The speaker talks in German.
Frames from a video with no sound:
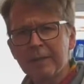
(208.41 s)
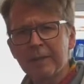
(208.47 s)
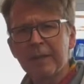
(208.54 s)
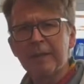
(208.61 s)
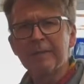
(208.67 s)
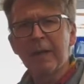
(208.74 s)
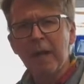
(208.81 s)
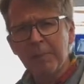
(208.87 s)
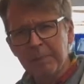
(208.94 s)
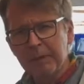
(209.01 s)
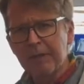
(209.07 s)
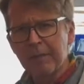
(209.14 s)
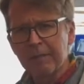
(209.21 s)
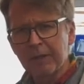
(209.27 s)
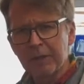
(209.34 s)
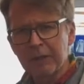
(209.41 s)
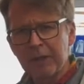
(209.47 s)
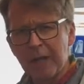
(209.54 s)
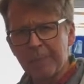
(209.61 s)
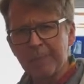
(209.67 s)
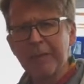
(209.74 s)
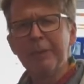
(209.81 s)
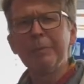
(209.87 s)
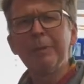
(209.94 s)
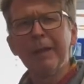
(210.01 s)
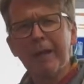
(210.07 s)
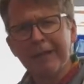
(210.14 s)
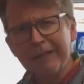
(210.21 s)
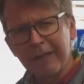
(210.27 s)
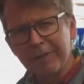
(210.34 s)
Sinn, dass wir Halbliterflaschen haben. Ich bin ja
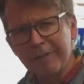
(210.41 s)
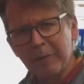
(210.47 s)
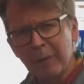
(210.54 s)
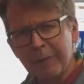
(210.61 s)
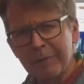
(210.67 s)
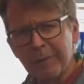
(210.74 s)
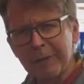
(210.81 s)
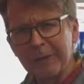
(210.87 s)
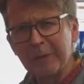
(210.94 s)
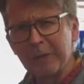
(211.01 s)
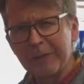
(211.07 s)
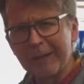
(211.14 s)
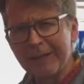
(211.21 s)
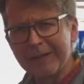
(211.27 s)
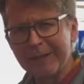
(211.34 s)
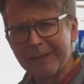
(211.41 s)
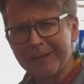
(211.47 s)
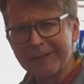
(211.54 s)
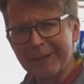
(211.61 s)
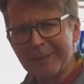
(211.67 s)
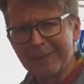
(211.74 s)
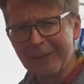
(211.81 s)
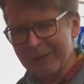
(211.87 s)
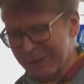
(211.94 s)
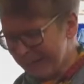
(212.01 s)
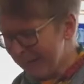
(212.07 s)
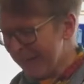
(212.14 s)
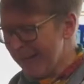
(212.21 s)
eher ein Freund von den 0,33er Flaschen.